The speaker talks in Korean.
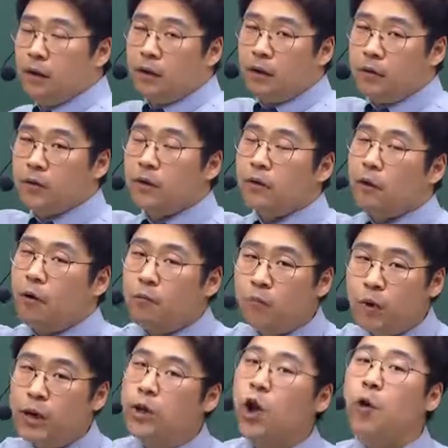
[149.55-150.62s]
어떤
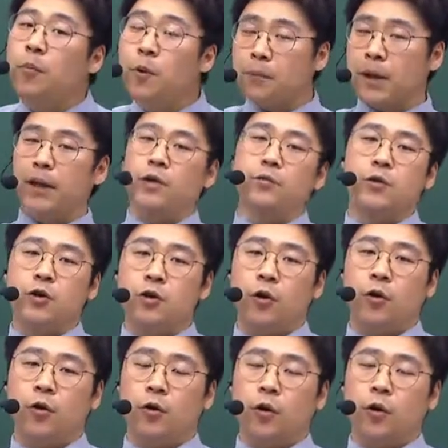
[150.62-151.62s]
업무 협업 개념이죠.